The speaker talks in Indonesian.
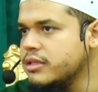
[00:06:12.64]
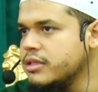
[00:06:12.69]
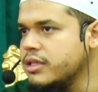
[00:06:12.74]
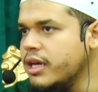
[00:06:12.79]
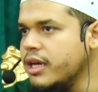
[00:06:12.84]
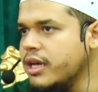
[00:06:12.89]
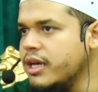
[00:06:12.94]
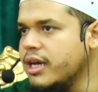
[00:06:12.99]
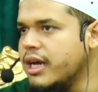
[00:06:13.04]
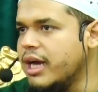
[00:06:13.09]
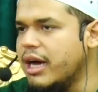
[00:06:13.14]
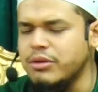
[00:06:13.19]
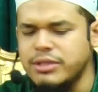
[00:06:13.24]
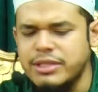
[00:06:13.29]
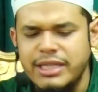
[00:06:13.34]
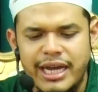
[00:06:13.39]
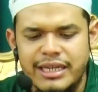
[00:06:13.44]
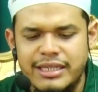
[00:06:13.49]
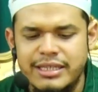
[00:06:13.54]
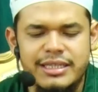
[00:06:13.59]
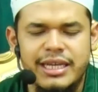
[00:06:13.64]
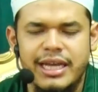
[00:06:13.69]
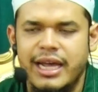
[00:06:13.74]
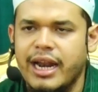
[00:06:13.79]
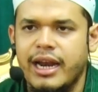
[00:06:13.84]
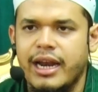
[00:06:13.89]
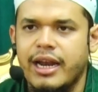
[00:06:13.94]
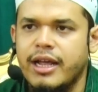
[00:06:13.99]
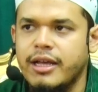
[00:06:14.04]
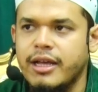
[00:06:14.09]
ya nggak usah kasih
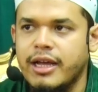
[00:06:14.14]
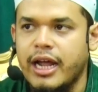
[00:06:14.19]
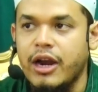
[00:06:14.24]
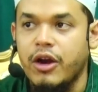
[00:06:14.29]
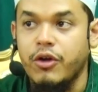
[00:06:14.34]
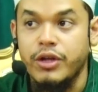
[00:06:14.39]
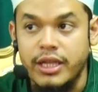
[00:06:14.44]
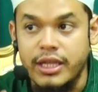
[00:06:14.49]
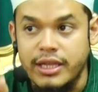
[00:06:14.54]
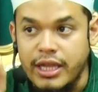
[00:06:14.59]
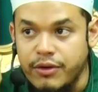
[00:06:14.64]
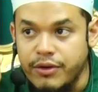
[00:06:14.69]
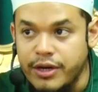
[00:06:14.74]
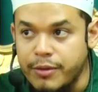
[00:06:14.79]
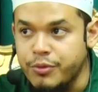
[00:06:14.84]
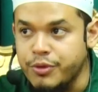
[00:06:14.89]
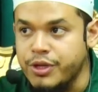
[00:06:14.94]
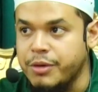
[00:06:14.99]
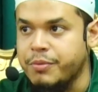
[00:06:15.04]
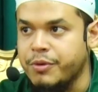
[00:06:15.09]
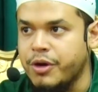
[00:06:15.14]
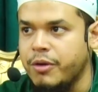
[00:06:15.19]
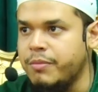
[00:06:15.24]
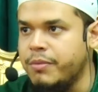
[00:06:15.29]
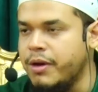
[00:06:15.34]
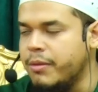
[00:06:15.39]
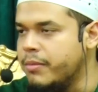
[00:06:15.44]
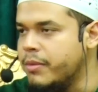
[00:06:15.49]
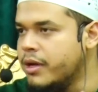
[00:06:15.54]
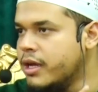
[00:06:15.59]
saran kalau kita tahu dia punya
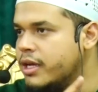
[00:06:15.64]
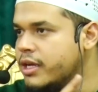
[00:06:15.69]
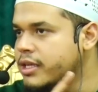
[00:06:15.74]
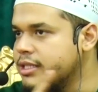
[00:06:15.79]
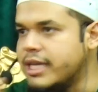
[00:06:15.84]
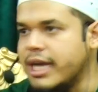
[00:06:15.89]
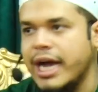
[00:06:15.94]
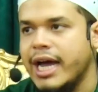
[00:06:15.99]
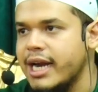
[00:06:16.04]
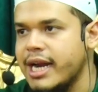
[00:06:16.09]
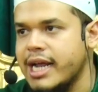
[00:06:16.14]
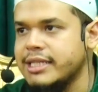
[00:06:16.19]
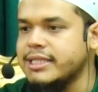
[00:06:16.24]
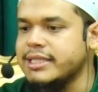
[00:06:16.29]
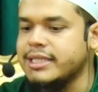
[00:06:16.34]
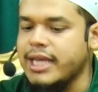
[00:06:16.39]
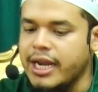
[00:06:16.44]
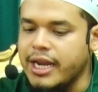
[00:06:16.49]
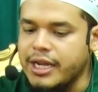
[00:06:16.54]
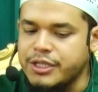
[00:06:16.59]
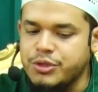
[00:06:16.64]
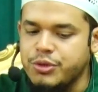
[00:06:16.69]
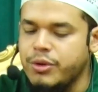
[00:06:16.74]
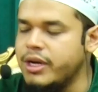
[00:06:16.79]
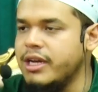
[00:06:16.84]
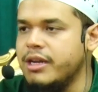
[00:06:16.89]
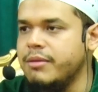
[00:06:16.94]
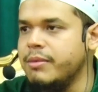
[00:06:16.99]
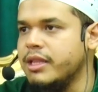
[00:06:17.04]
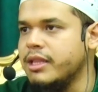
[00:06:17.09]
problem jangan kasih saran
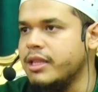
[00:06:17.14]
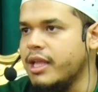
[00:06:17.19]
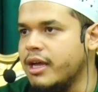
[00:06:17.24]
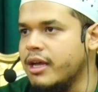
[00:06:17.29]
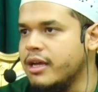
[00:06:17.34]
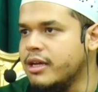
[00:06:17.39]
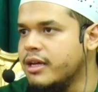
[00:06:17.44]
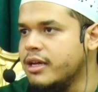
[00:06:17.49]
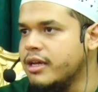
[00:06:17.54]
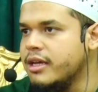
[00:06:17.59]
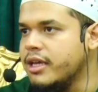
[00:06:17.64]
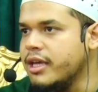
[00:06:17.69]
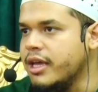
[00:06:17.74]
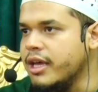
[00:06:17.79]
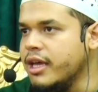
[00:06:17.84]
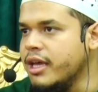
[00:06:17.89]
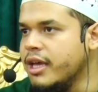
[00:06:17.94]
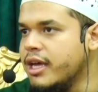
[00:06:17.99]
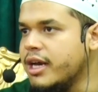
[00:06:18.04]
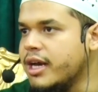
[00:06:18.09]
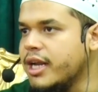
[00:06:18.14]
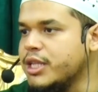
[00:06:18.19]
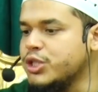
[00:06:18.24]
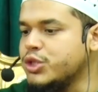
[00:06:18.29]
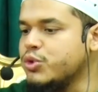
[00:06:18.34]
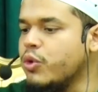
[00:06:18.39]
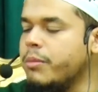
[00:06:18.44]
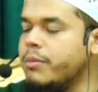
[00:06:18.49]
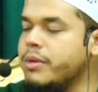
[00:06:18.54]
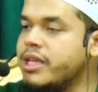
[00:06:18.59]
kecuali diminta ya nanti
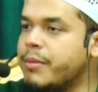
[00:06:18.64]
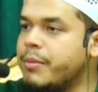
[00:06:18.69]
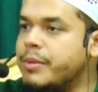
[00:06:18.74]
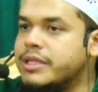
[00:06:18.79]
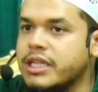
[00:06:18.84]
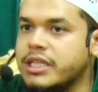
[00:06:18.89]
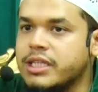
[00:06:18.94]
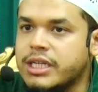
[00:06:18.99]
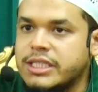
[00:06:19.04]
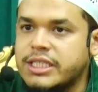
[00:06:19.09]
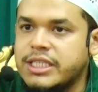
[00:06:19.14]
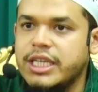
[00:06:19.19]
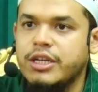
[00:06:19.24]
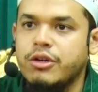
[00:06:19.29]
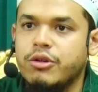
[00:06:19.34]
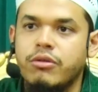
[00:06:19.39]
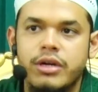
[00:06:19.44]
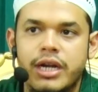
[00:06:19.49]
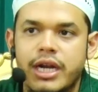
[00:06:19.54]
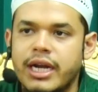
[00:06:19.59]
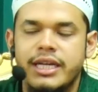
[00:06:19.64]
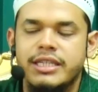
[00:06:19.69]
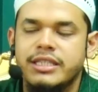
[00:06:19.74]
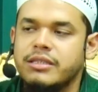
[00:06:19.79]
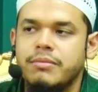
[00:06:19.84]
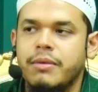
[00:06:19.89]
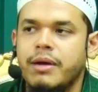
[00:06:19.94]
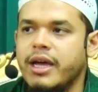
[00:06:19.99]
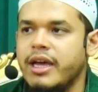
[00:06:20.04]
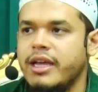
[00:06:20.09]
suaminya bisa tersinggung dan lain
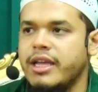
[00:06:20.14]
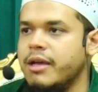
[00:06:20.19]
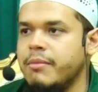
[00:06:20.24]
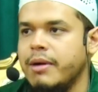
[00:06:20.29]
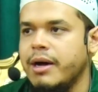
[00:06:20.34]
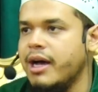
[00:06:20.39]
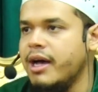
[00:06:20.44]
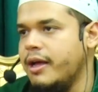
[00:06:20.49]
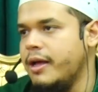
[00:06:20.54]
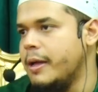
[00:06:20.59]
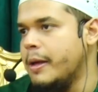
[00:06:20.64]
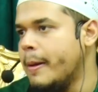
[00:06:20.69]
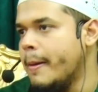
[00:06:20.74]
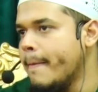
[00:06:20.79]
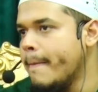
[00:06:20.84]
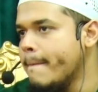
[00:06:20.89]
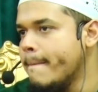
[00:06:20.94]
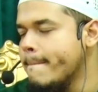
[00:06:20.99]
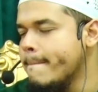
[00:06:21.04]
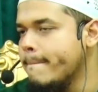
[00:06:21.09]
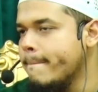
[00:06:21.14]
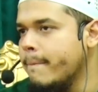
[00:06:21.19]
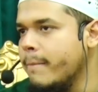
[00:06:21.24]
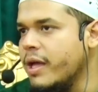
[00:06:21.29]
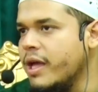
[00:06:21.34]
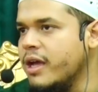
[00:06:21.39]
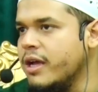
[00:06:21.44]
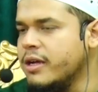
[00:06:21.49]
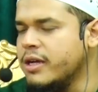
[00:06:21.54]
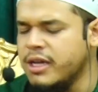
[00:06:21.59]
sebagainya bahaya
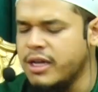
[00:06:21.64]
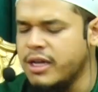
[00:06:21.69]
ya